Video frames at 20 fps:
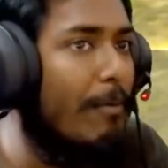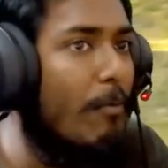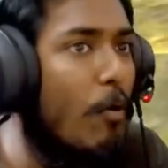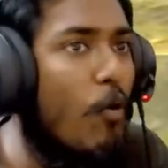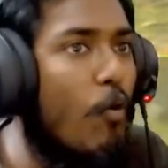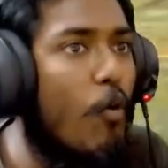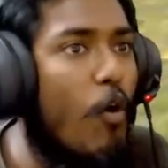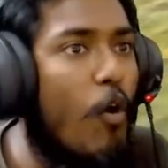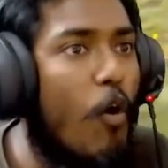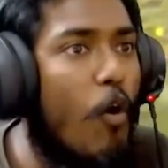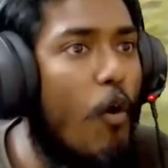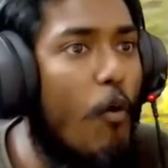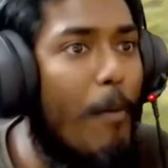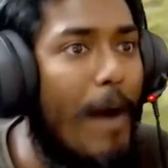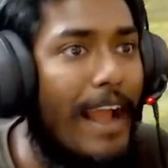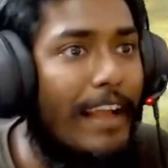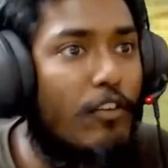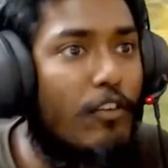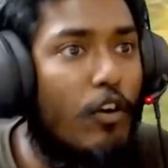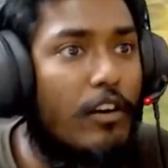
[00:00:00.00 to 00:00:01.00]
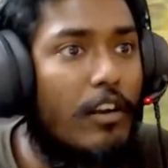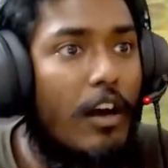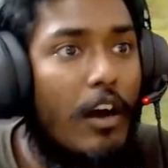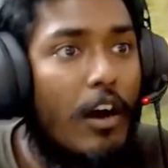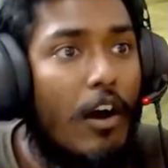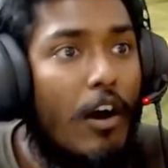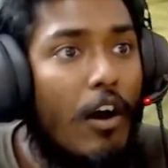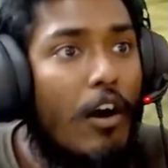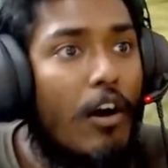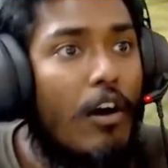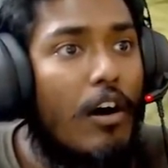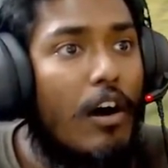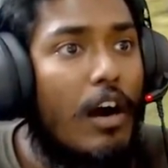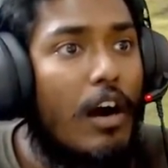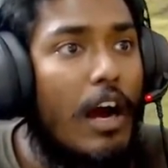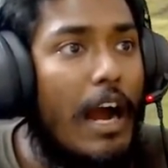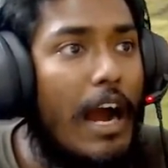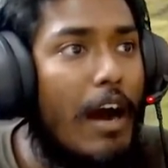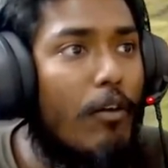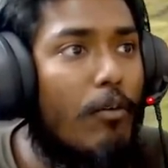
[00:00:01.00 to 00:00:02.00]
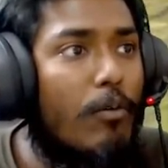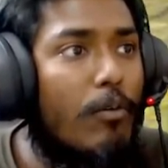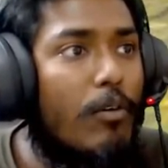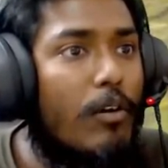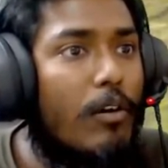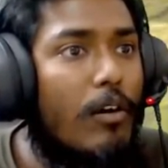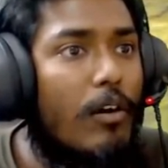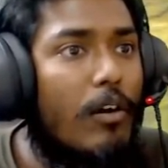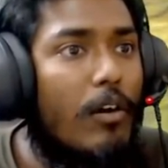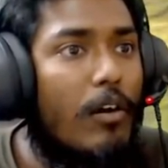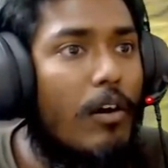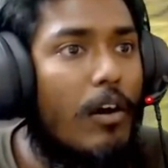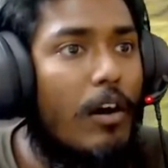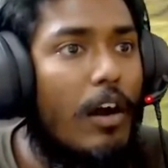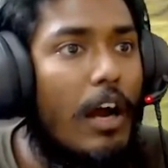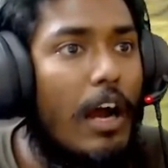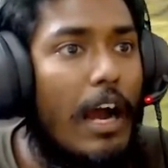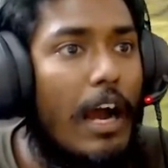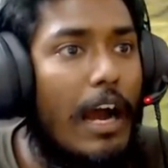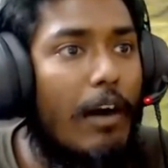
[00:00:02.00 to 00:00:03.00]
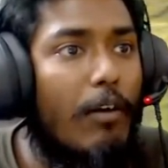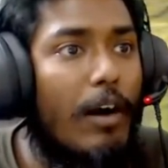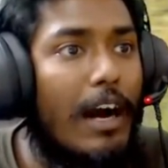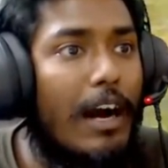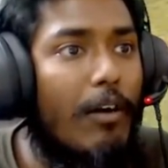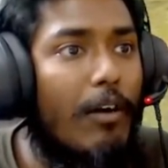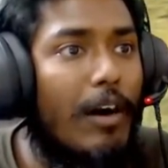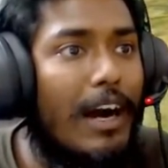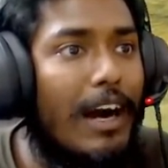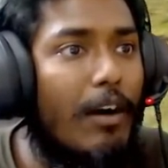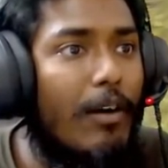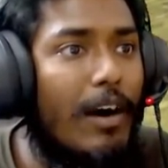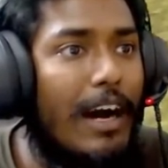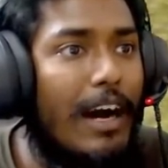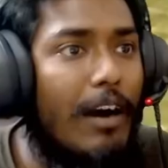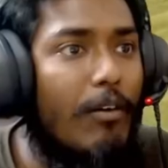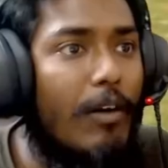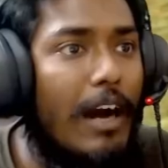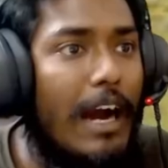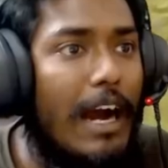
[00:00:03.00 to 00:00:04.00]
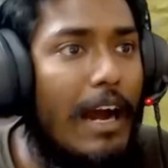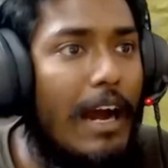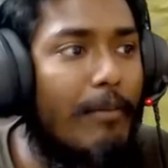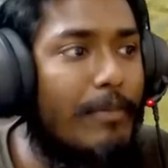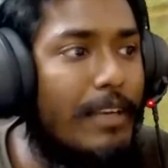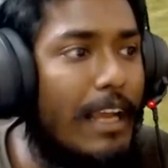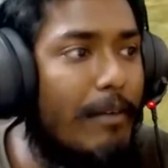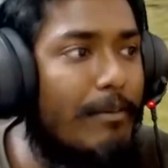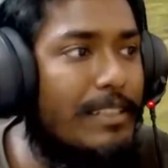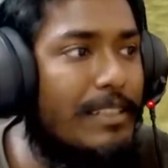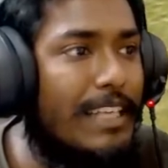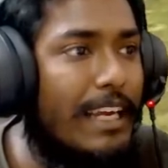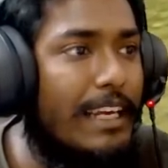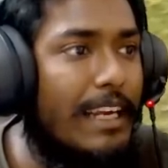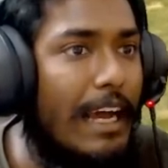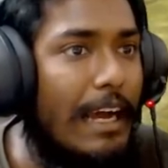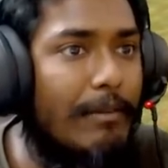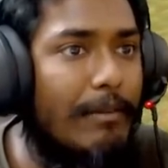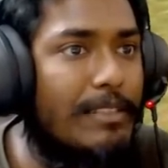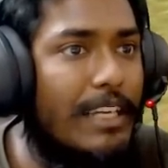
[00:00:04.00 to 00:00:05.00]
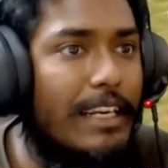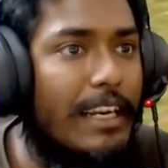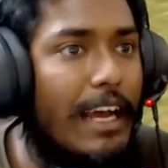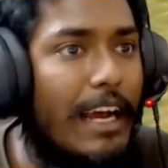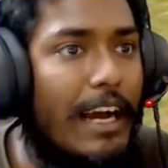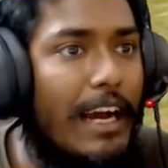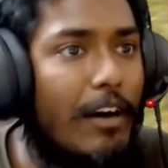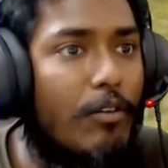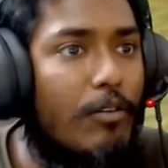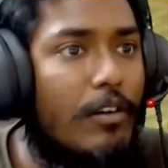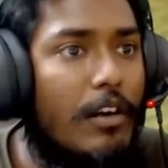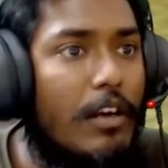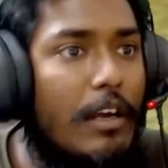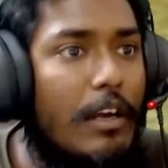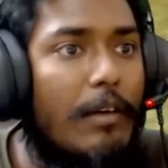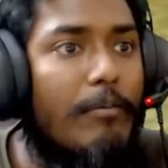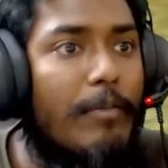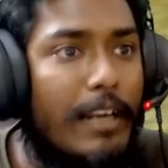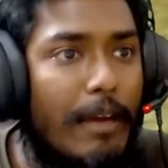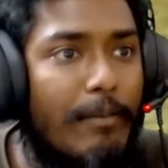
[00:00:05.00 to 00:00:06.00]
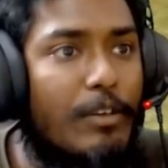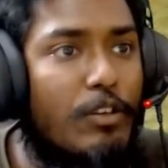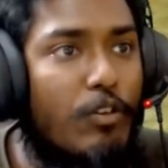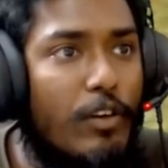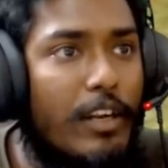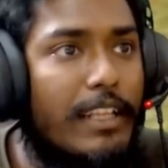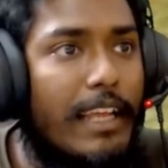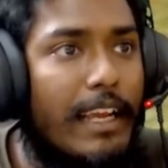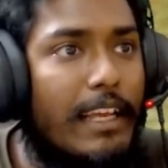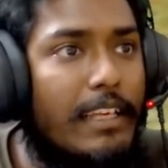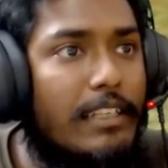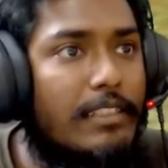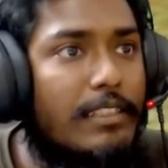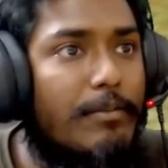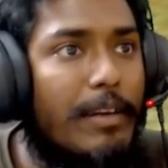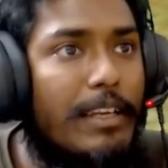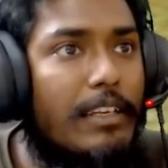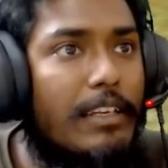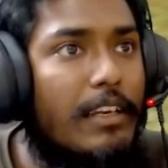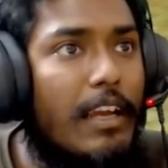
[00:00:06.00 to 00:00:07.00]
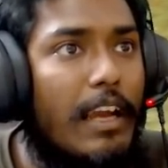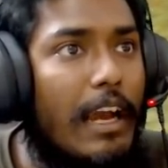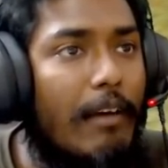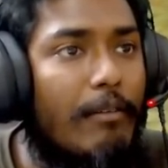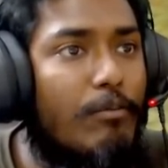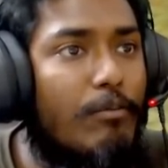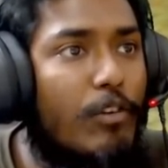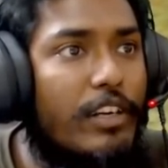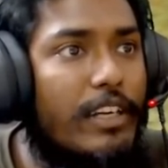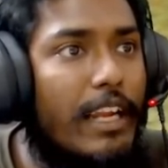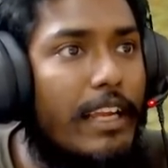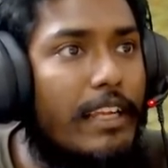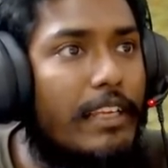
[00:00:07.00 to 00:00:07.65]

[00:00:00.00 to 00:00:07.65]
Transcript: ও ভাই গড হাও হাও হাও হাও হাও আমি আমি জানি না আমি জানি না হাও বাট আমি কইরা দেখাইছি ভাই আমি মরি নাই